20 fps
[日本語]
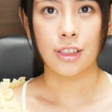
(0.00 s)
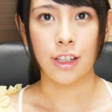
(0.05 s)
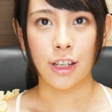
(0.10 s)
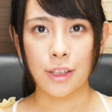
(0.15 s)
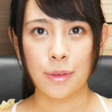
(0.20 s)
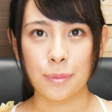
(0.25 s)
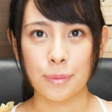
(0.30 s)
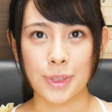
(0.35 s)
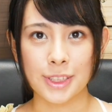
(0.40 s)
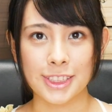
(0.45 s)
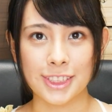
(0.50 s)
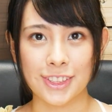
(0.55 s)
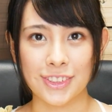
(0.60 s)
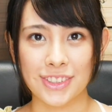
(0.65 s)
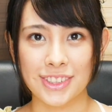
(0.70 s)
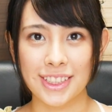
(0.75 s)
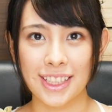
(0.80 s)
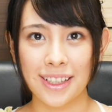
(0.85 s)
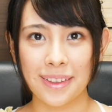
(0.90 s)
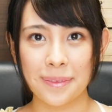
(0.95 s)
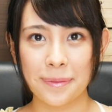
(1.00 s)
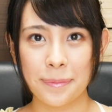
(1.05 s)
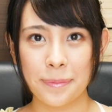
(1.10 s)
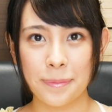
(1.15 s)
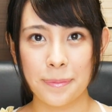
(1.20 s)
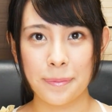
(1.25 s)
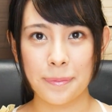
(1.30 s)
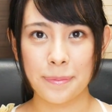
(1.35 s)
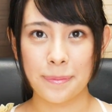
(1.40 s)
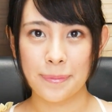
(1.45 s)
はい、まずこちら。
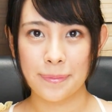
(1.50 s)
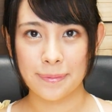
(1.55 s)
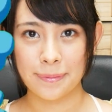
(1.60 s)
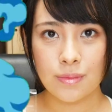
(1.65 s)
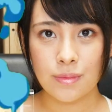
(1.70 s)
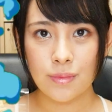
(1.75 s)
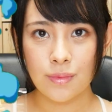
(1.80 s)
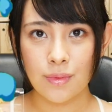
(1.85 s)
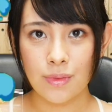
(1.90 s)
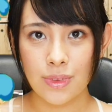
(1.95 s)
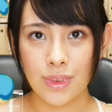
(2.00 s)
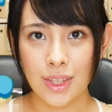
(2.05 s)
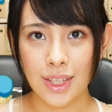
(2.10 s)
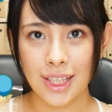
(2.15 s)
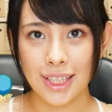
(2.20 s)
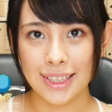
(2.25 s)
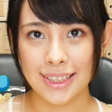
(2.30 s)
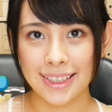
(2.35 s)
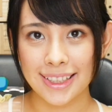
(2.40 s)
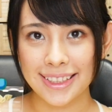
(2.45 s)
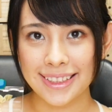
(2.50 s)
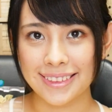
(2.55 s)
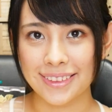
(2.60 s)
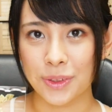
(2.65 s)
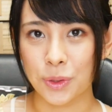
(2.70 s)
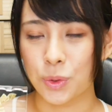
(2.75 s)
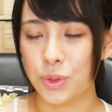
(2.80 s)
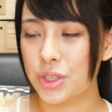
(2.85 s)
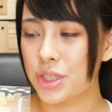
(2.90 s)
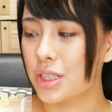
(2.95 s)
はい、
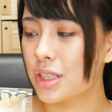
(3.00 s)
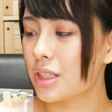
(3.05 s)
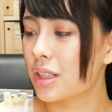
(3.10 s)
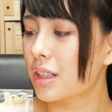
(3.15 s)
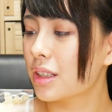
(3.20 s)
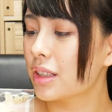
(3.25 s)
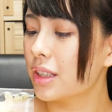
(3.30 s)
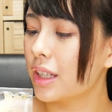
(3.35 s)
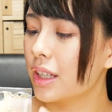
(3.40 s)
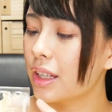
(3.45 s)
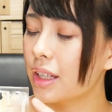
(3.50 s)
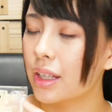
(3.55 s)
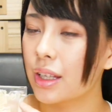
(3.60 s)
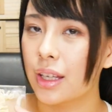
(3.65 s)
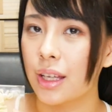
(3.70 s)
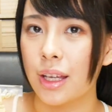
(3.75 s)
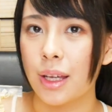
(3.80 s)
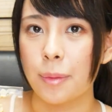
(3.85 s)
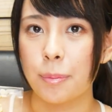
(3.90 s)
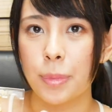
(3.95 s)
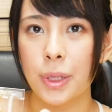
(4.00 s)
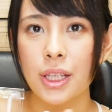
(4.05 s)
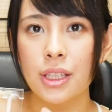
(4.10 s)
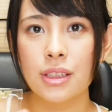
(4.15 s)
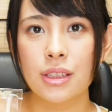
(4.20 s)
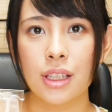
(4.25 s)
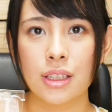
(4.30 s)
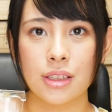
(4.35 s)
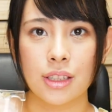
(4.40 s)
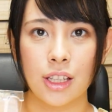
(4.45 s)
こちらね、
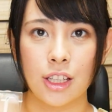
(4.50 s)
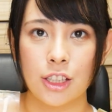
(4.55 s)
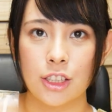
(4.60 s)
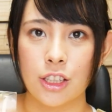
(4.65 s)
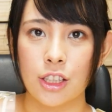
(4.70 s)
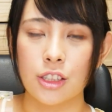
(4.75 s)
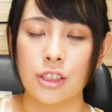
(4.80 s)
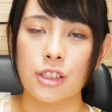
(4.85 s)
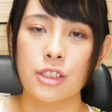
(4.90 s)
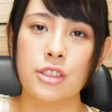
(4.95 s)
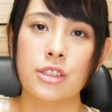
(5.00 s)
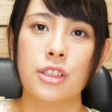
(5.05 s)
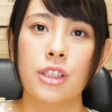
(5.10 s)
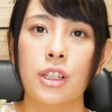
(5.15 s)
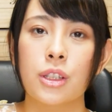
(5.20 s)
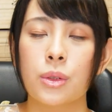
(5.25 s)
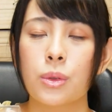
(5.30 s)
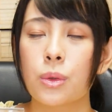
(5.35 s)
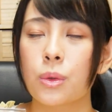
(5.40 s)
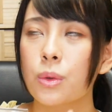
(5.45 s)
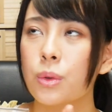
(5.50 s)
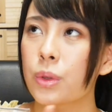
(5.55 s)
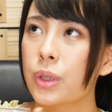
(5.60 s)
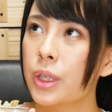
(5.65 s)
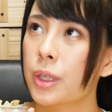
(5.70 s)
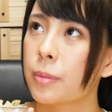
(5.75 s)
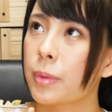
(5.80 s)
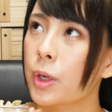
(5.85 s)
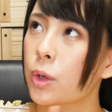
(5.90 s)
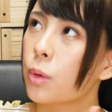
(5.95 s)
ペン立てなんですけど、こ
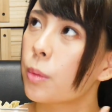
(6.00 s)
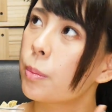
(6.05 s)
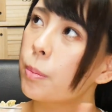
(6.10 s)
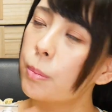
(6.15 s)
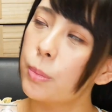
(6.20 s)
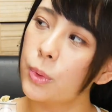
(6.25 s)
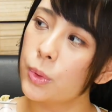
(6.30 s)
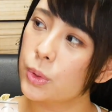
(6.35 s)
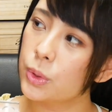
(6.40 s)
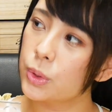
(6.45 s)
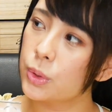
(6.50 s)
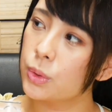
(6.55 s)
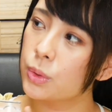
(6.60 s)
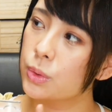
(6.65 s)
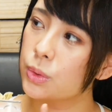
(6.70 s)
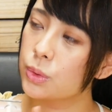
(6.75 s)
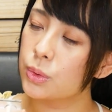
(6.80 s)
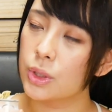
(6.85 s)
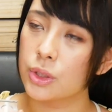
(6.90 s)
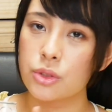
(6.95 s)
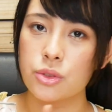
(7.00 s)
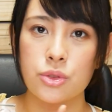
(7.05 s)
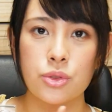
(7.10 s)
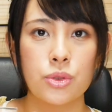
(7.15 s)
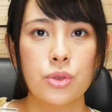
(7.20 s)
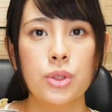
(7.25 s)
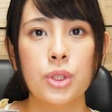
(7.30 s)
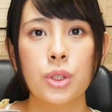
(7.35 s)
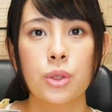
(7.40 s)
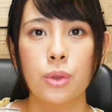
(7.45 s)
れ、6本用と
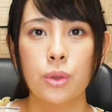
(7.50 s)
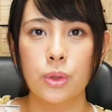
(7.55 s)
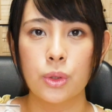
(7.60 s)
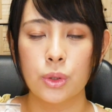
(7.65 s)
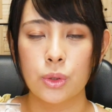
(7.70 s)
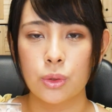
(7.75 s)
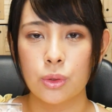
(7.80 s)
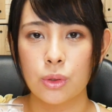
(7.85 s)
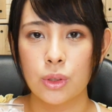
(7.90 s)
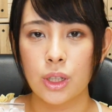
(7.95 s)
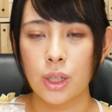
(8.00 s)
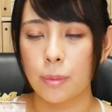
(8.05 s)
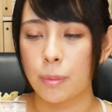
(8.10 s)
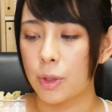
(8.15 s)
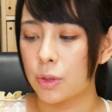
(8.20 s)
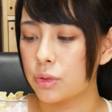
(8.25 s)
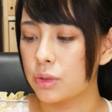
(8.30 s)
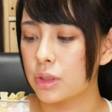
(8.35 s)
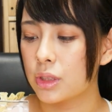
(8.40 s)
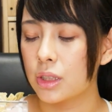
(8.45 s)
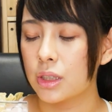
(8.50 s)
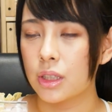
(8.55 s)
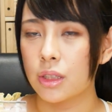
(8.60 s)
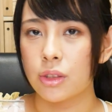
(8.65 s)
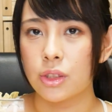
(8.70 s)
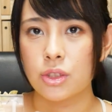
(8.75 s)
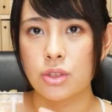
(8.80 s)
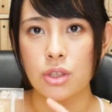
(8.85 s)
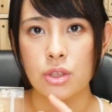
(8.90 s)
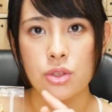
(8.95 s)
12本用が、売って
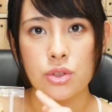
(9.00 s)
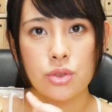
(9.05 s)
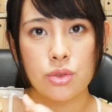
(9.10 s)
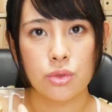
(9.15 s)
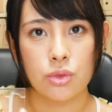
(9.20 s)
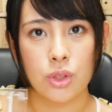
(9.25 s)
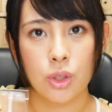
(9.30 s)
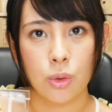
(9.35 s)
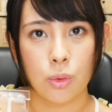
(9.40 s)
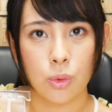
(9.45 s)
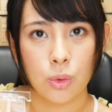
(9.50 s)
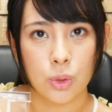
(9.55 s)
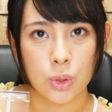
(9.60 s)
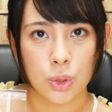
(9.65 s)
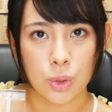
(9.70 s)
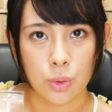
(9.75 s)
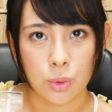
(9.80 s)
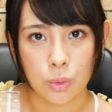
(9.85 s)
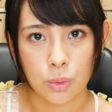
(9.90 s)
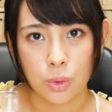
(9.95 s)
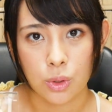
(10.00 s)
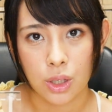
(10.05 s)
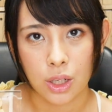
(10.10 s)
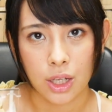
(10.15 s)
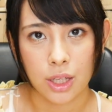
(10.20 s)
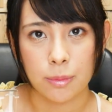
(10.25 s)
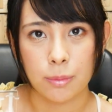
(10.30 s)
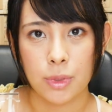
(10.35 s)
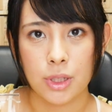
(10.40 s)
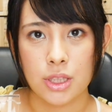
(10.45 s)
て、私は12本用を
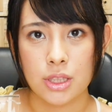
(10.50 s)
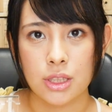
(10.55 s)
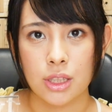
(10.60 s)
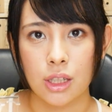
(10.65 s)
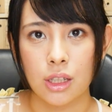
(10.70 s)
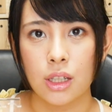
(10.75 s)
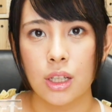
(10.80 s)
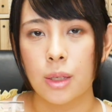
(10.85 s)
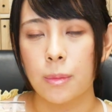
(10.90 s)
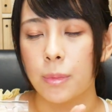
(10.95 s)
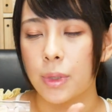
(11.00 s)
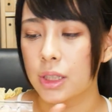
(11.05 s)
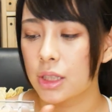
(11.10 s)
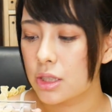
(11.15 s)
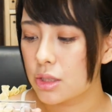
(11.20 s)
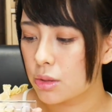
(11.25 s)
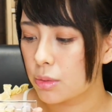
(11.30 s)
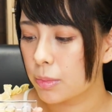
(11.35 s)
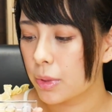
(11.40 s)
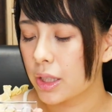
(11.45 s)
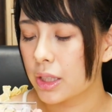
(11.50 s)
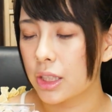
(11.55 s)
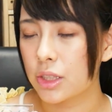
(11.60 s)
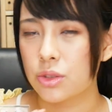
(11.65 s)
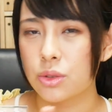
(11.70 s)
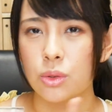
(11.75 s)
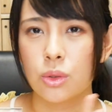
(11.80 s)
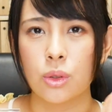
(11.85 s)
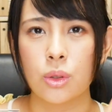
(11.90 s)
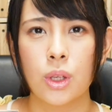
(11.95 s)
買いました。私の場合
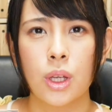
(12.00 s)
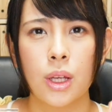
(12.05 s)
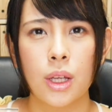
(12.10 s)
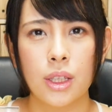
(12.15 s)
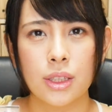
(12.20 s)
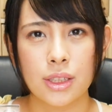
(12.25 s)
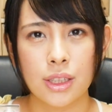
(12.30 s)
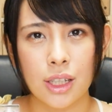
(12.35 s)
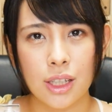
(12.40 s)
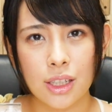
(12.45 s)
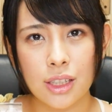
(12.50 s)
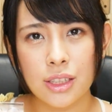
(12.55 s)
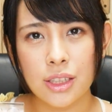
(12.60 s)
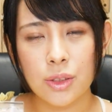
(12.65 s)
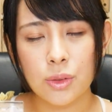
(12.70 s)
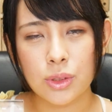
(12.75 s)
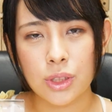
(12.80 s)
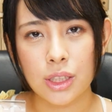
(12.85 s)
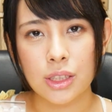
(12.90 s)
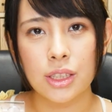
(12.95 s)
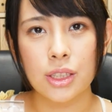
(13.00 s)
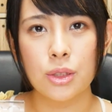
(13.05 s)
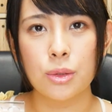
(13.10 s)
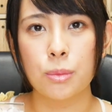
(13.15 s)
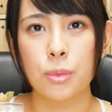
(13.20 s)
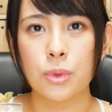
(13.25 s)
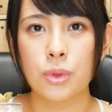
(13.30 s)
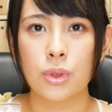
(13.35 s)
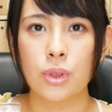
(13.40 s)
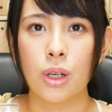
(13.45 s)
ね、ちょっと、タガネを立て
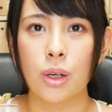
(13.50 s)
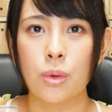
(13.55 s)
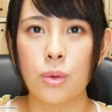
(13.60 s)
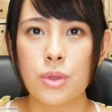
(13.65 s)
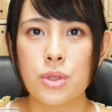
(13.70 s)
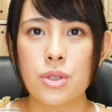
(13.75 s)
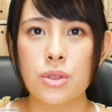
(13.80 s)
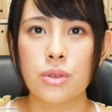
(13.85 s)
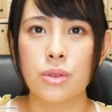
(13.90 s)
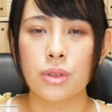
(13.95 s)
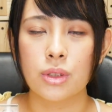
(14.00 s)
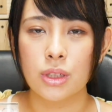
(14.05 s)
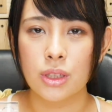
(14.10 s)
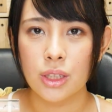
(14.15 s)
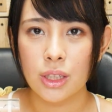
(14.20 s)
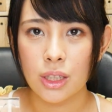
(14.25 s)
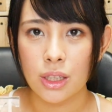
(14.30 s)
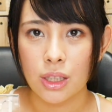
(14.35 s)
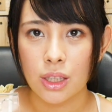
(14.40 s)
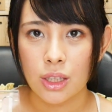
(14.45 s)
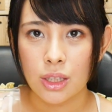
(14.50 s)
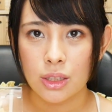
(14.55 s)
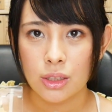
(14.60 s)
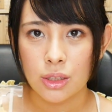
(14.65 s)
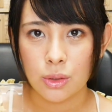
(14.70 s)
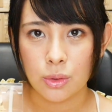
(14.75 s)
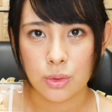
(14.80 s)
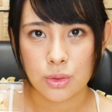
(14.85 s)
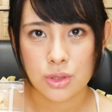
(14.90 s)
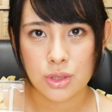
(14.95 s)
るものが欲しくて、
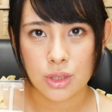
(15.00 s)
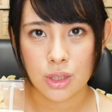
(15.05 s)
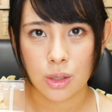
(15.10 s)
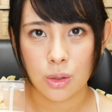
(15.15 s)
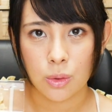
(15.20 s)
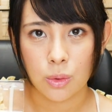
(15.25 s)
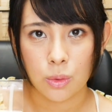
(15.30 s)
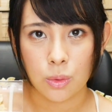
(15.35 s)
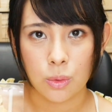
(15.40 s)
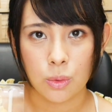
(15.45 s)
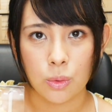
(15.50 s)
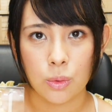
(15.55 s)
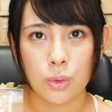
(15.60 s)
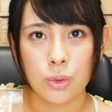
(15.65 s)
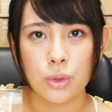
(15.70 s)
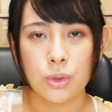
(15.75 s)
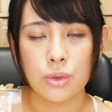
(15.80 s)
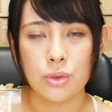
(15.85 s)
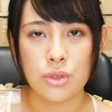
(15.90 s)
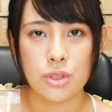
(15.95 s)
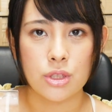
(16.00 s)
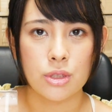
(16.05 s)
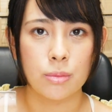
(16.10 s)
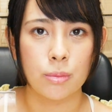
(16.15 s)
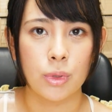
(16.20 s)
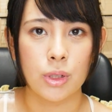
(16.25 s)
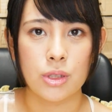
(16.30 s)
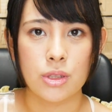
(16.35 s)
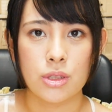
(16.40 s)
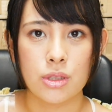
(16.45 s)
で、こちらを購入し
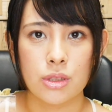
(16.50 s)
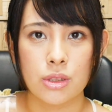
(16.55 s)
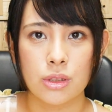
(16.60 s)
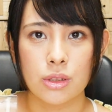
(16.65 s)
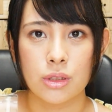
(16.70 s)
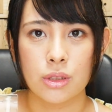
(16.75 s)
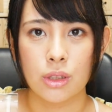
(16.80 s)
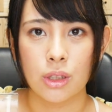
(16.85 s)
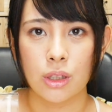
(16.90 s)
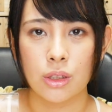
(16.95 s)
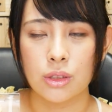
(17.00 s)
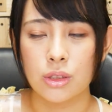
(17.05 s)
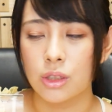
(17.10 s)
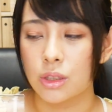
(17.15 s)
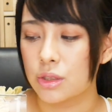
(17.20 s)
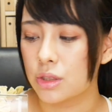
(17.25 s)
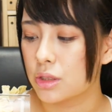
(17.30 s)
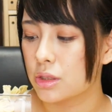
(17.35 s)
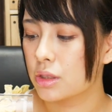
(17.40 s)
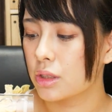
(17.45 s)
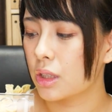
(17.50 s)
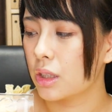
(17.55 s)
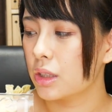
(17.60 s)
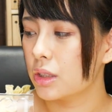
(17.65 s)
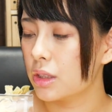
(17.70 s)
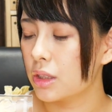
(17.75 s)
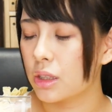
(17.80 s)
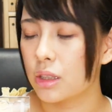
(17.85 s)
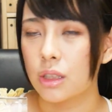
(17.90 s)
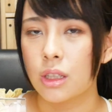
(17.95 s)
ました。じゃあ実
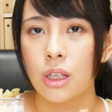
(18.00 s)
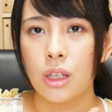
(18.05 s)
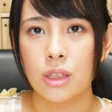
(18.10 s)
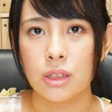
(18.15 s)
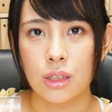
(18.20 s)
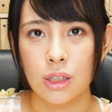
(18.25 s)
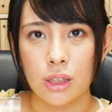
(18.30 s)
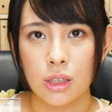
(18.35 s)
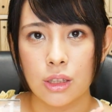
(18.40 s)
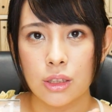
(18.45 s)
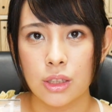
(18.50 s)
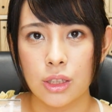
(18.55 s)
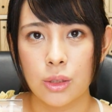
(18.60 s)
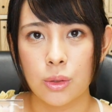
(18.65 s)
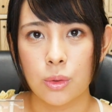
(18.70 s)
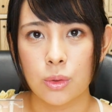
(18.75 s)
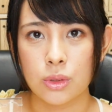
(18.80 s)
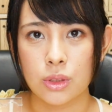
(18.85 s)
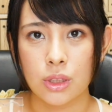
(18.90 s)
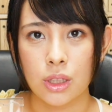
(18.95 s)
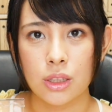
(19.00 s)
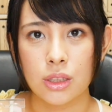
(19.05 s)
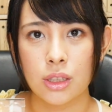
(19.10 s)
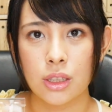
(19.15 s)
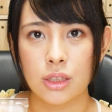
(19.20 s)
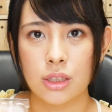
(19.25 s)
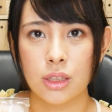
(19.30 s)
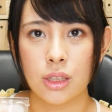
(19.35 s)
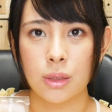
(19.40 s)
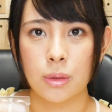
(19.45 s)
際にタガネを立
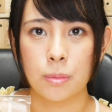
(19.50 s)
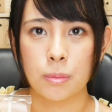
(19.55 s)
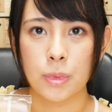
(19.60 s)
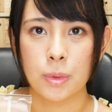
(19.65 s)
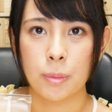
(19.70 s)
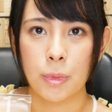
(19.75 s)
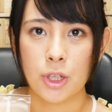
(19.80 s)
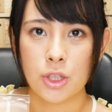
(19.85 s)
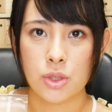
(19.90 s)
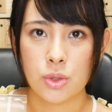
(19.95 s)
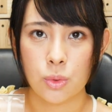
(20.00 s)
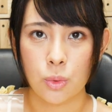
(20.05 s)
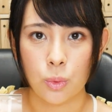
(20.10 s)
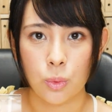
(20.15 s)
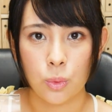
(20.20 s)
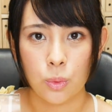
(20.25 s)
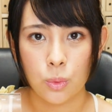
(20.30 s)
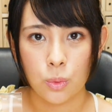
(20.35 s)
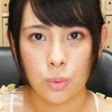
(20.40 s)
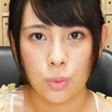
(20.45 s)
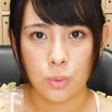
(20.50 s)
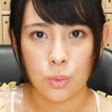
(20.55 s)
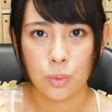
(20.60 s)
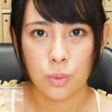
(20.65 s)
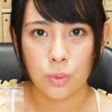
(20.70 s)
ててみましょう。